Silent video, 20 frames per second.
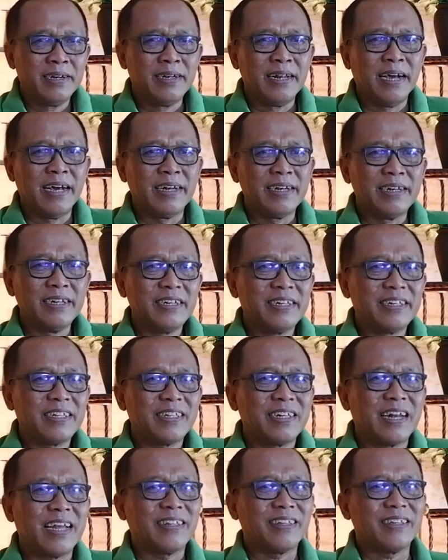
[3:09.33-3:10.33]
dari
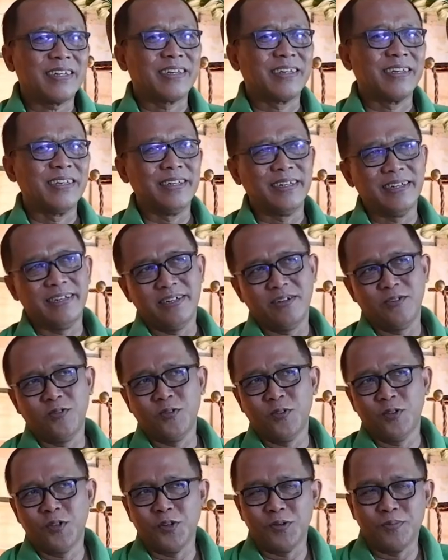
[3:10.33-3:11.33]
strategi
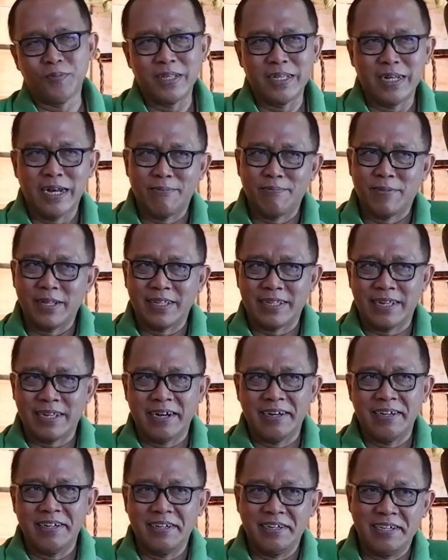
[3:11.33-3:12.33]
untuk
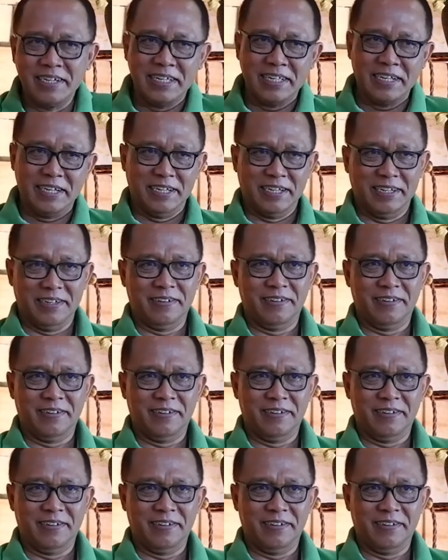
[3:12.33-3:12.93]
menyelamatkan diri.